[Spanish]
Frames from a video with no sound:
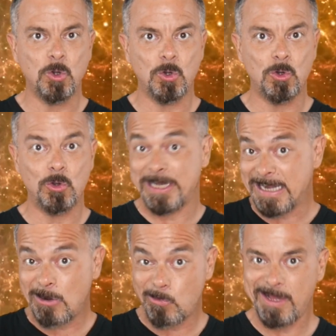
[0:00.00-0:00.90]
o
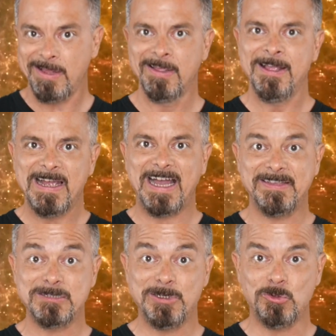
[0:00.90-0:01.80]
el agua, ha
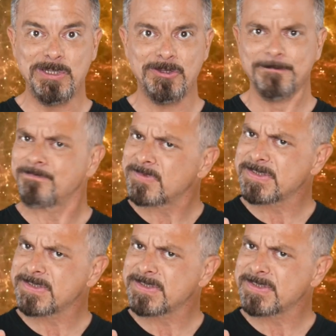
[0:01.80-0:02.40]
disminuido.